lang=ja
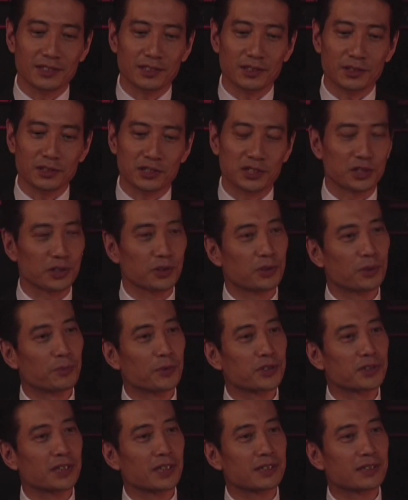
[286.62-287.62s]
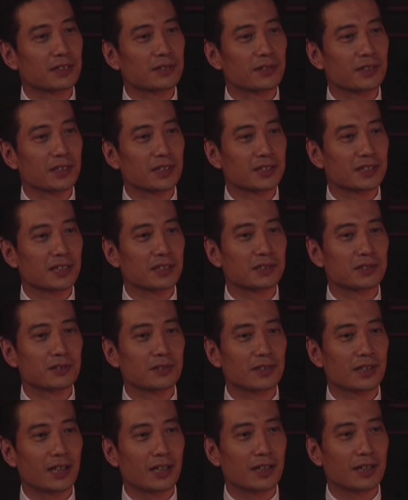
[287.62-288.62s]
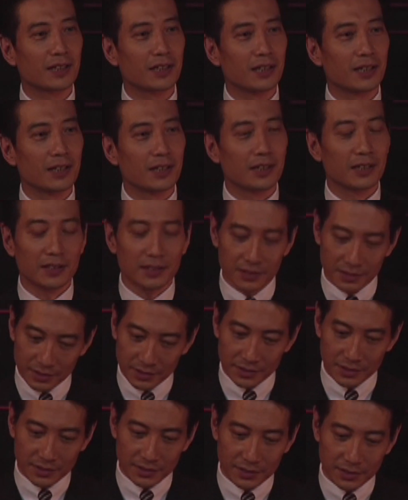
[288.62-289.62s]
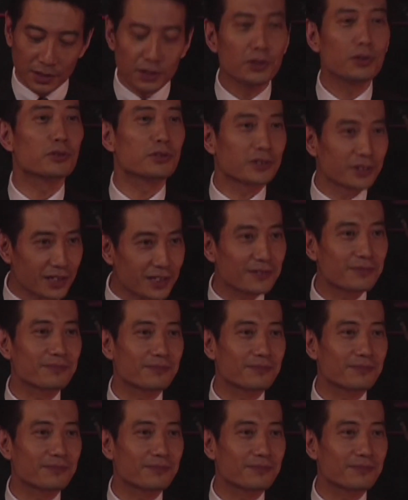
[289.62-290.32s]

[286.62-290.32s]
辞表を持って行った時に、社長が「いいよ」って、